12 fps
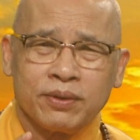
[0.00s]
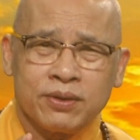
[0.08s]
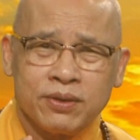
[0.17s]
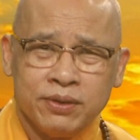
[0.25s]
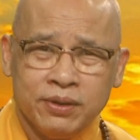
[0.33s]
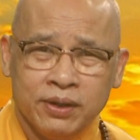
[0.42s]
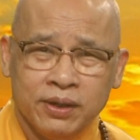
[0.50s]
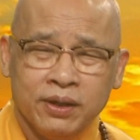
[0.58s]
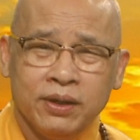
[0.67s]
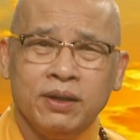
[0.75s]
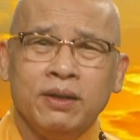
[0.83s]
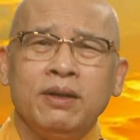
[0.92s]

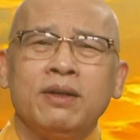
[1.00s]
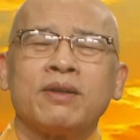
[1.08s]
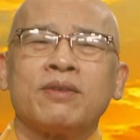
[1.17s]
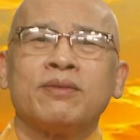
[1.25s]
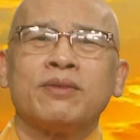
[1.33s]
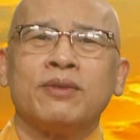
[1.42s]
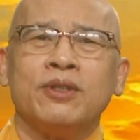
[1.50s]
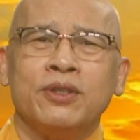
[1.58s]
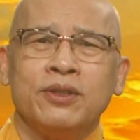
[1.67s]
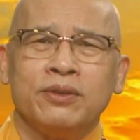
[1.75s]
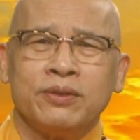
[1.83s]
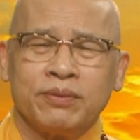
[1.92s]
chưa
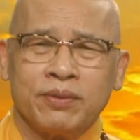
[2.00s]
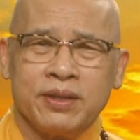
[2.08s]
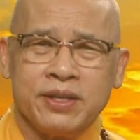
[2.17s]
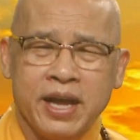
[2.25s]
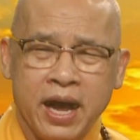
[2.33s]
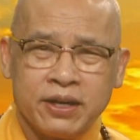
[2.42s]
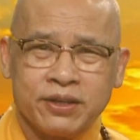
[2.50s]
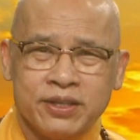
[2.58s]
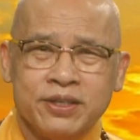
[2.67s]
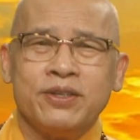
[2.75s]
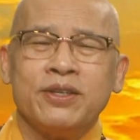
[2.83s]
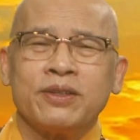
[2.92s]
giác
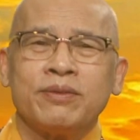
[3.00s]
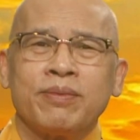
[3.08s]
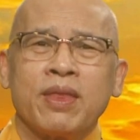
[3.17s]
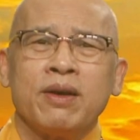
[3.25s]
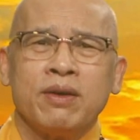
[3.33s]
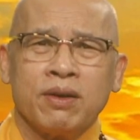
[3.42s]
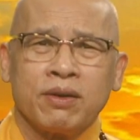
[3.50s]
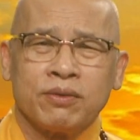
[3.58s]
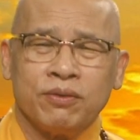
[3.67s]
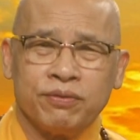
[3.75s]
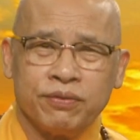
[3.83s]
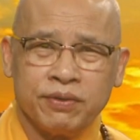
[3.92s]
tri được
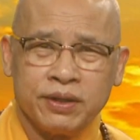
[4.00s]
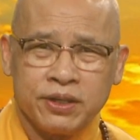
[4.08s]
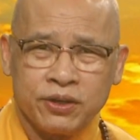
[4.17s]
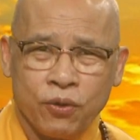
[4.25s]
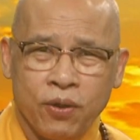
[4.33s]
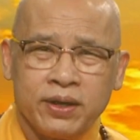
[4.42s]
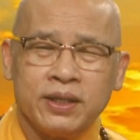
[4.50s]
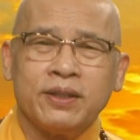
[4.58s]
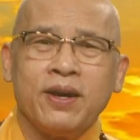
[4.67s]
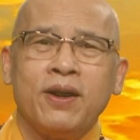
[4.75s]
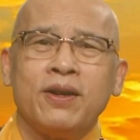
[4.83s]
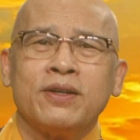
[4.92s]
vị ngọt ở
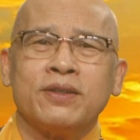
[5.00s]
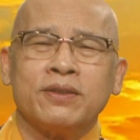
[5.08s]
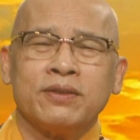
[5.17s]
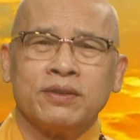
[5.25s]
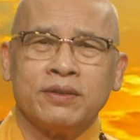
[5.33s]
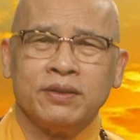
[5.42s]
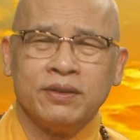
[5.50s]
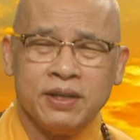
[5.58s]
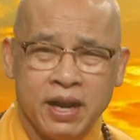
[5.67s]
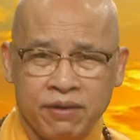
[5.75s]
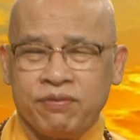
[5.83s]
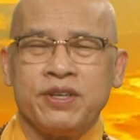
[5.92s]
đời
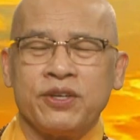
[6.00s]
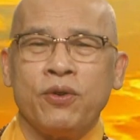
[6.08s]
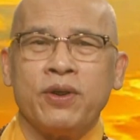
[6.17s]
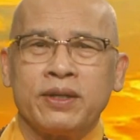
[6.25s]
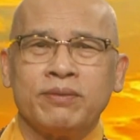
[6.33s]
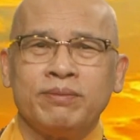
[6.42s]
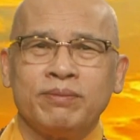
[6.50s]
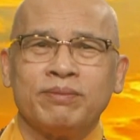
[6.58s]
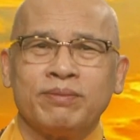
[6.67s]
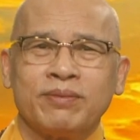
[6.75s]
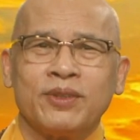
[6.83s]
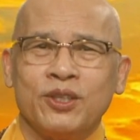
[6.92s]
là vị ngọt
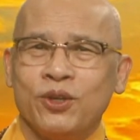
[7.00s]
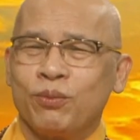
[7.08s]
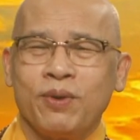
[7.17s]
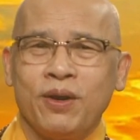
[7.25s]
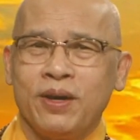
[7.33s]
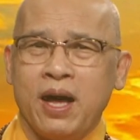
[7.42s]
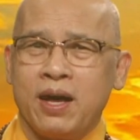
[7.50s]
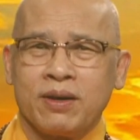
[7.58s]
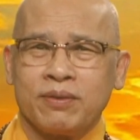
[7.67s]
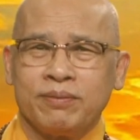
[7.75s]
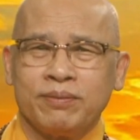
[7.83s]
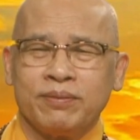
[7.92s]
thì lúc đó là
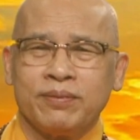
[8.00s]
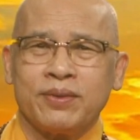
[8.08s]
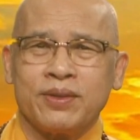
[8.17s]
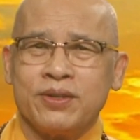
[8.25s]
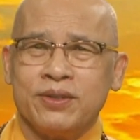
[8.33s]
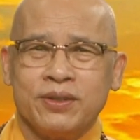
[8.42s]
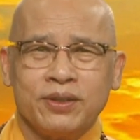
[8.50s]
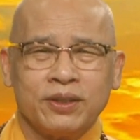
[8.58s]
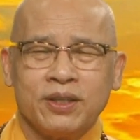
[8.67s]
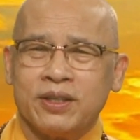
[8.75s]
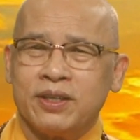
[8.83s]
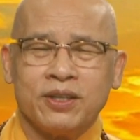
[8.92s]
chưa
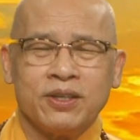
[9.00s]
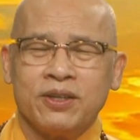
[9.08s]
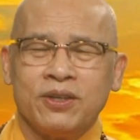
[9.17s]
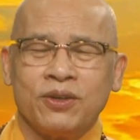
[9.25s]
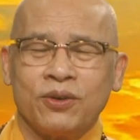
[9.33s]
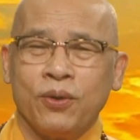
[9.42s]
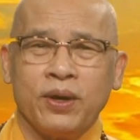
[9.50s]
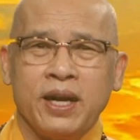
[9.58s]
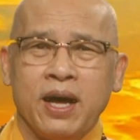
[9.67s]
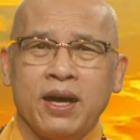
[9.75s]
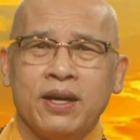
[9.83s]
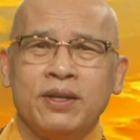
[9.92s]
thể gọi
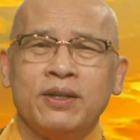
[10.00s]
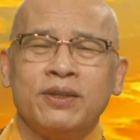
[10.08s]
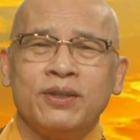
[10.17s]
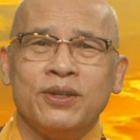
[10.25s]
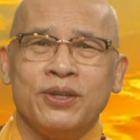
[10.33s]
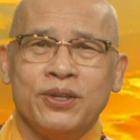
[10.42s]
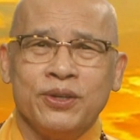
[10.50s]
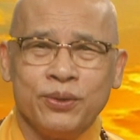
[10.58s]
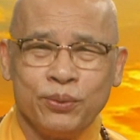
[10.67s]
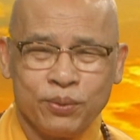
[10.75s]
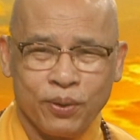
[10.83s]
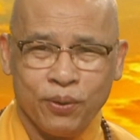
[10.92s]
là
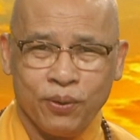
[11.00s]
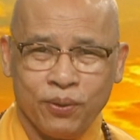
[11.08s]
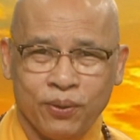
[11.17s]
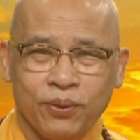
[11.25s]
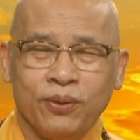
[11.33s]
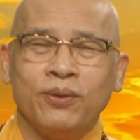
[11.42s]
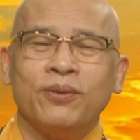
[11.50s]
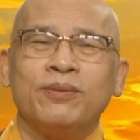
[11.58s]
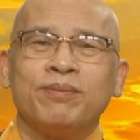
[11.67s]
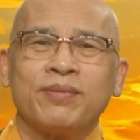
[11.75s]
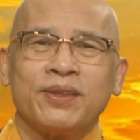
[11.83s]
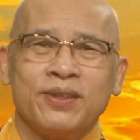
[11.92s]
liễu ngộ
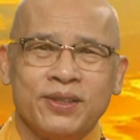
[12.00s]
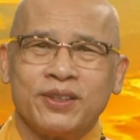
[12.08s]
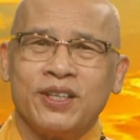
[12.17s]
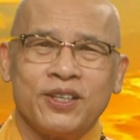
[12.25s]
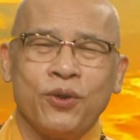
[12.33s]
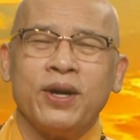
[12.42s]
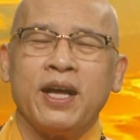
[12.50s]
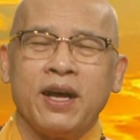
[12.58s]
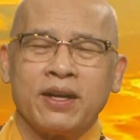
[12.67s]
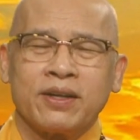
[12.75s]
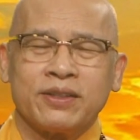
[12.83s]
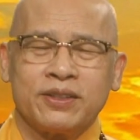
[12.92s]
chứ có thể gọi là
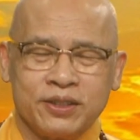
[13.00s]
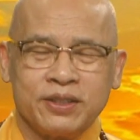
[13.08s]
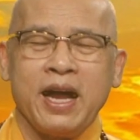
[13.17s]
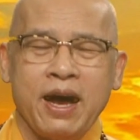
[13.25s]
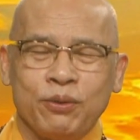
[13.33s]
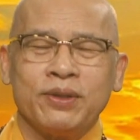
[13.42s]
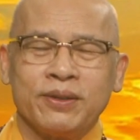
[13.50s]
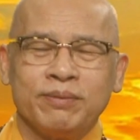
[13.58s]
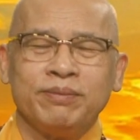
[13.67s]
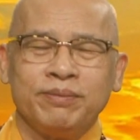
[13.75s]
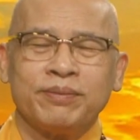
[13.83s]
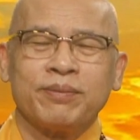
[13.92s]
chứng đạo được
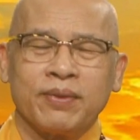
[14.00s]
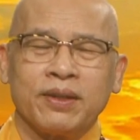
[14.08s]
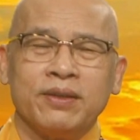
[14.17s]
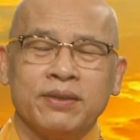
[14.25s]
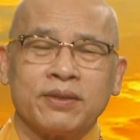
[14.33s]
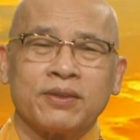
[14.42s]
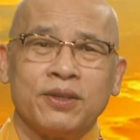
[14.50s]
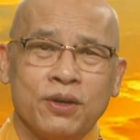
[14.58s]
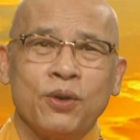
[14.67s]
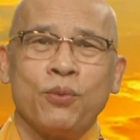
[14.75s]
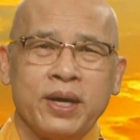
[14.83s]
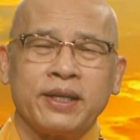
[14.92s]
rất
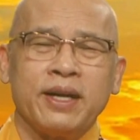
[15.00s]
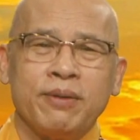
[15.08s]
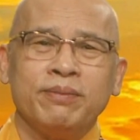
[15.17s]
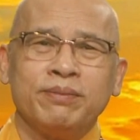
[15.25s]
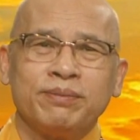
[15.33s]
là quan trọng